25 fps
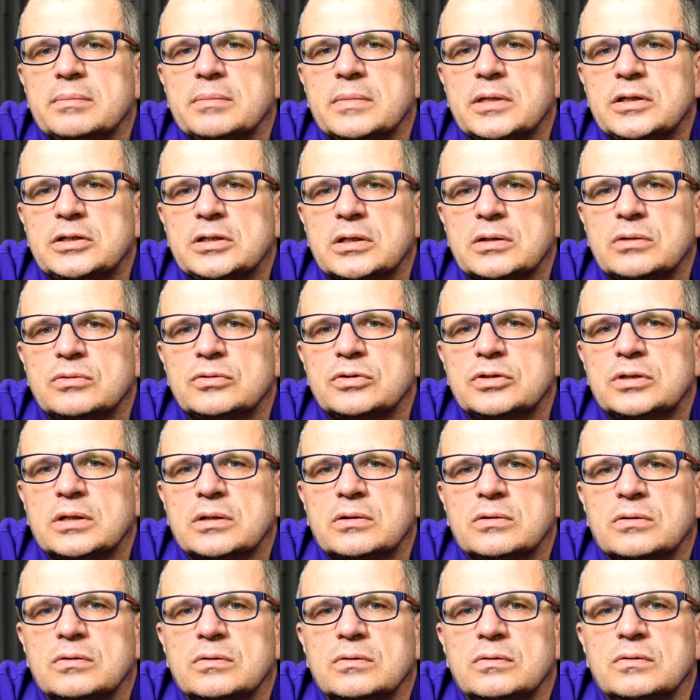a masz jakąś
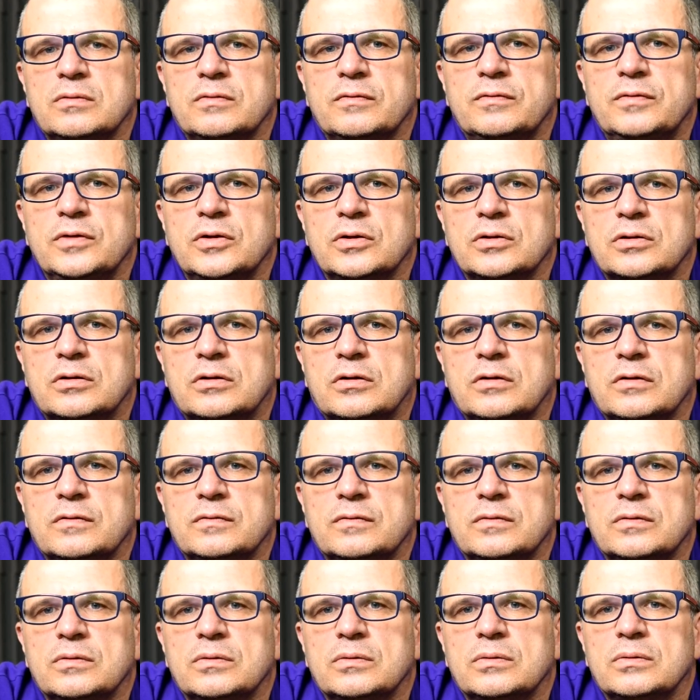taką
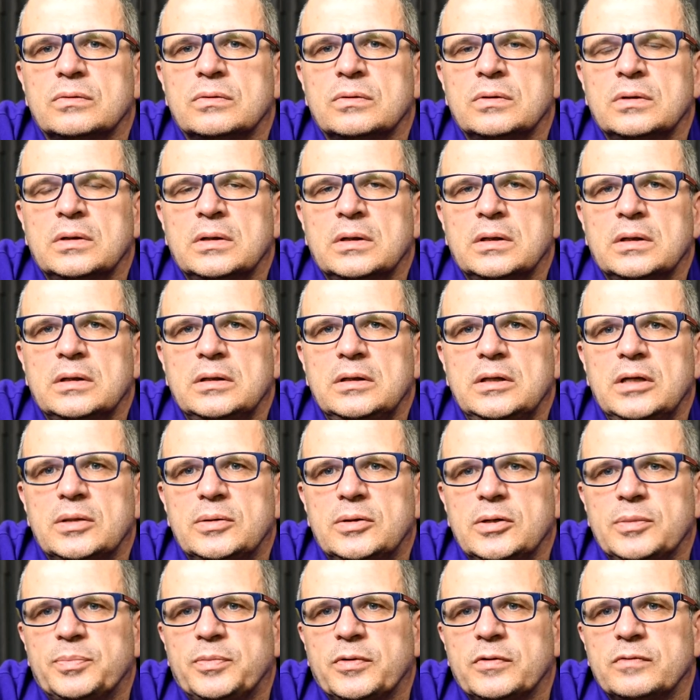wyjątkowo
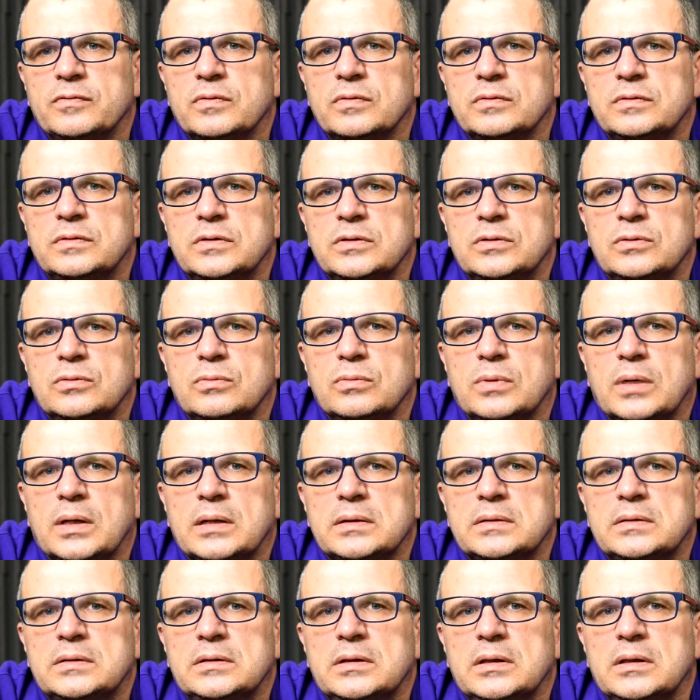nietypową
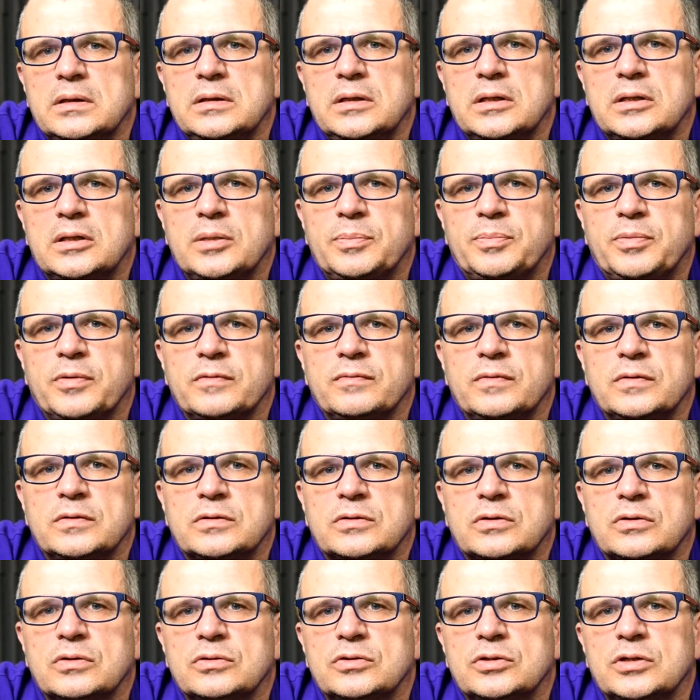sytuację, nietypowe
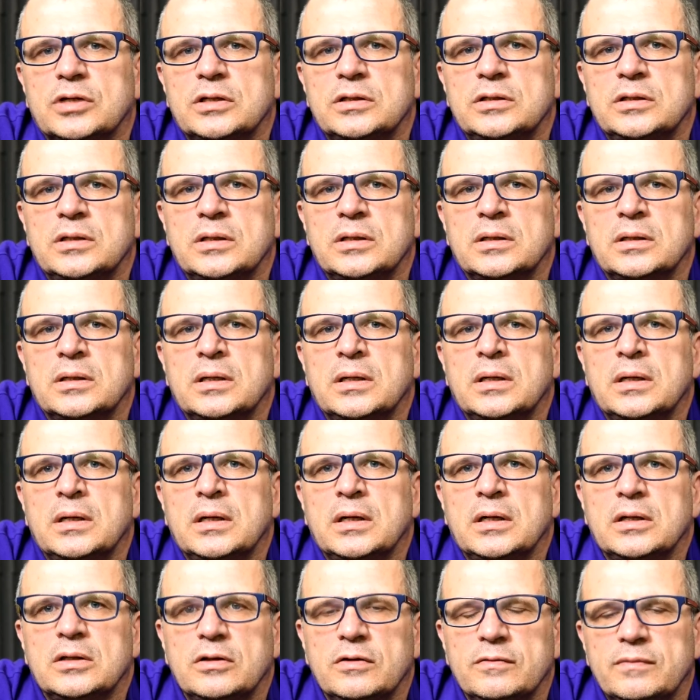schorzenie,
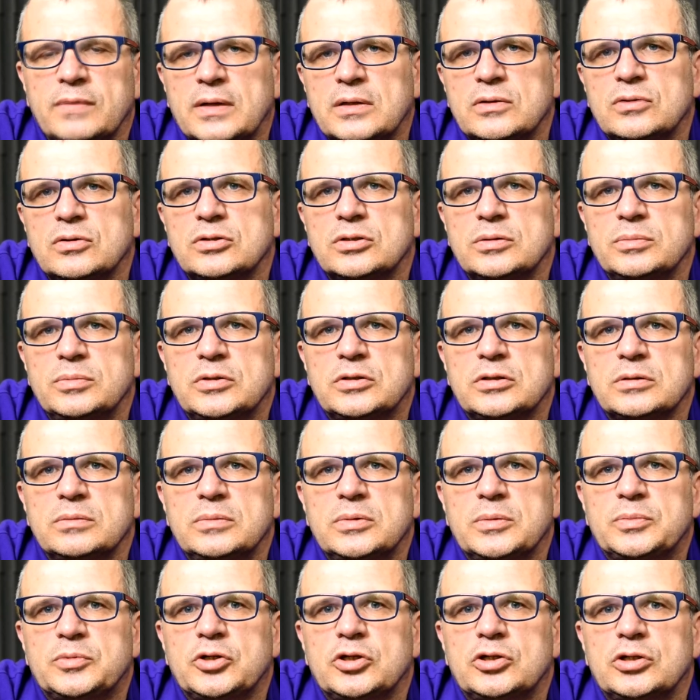to warto, żebyś
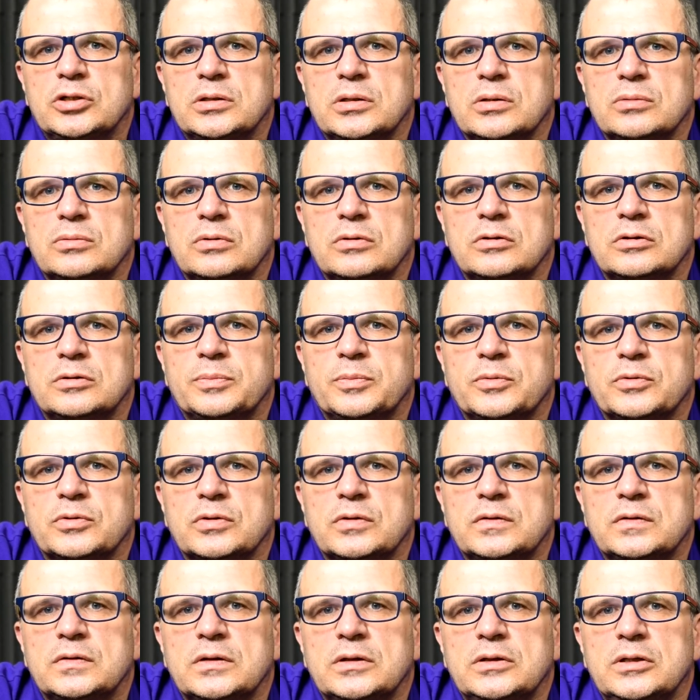sobie przeczytał to
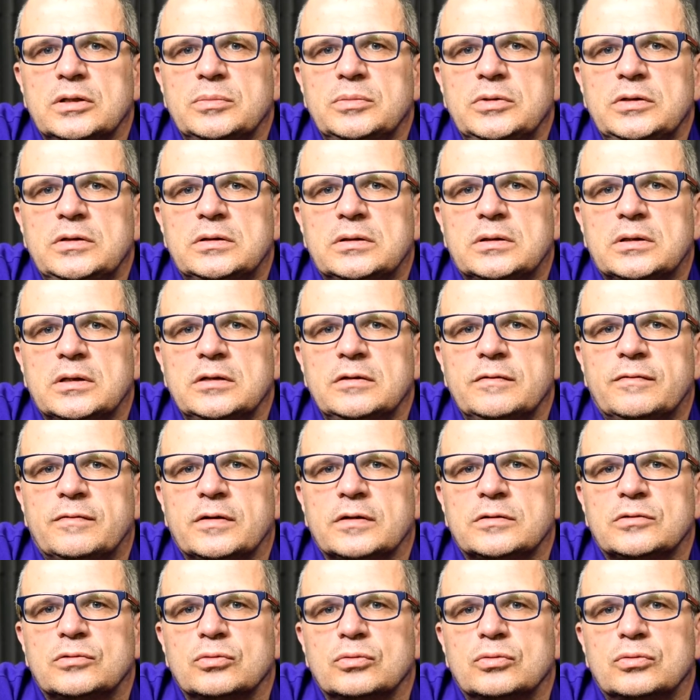rozporządzenie Ministra
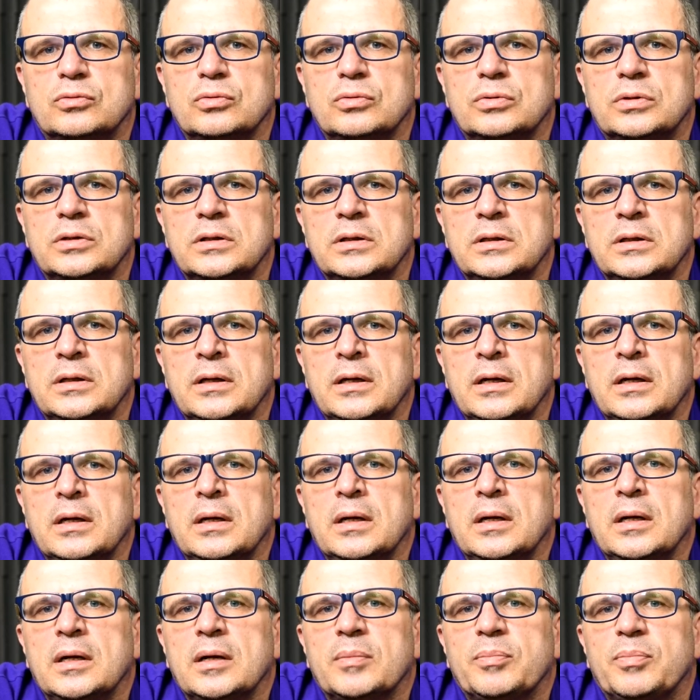Infrastruktury,
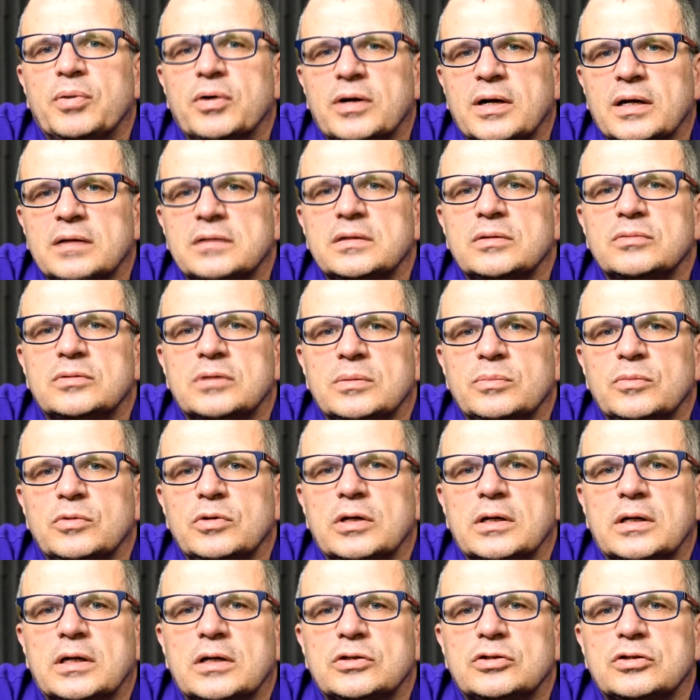pokazał temu
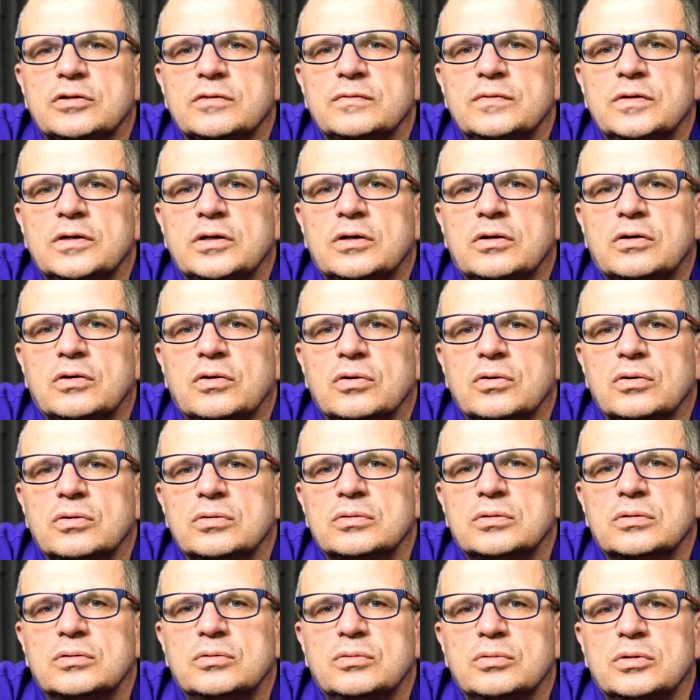lekarzowi
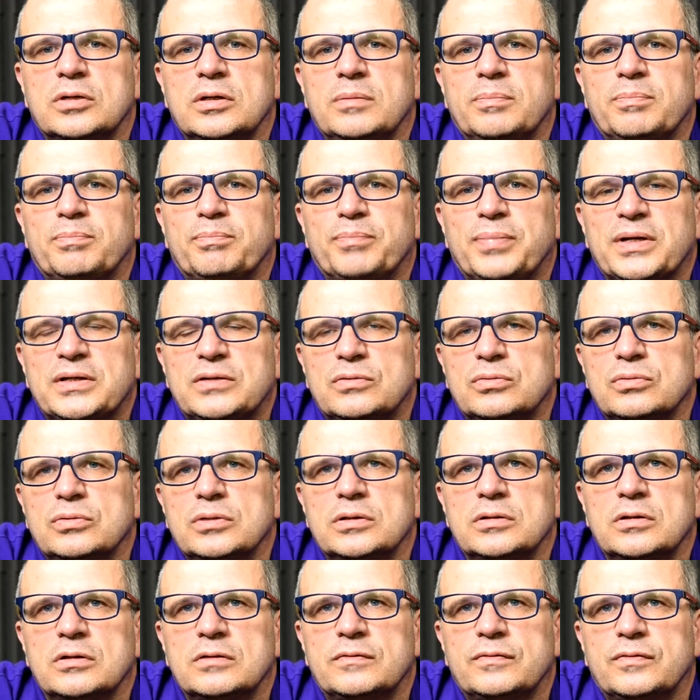kod, który
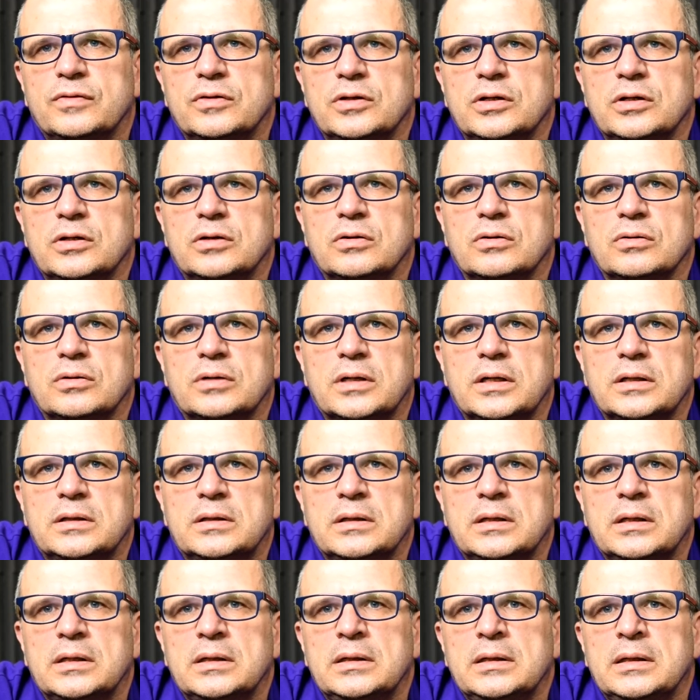pasuje do Twojej
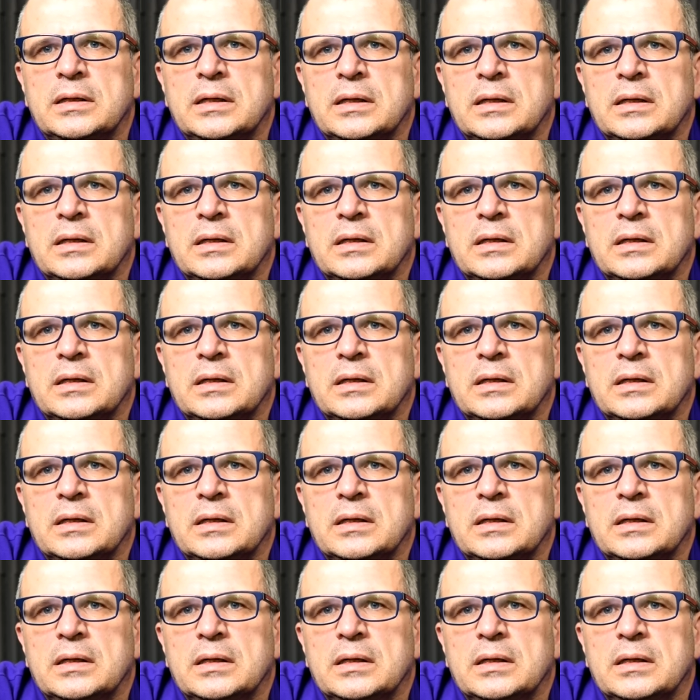konkretnej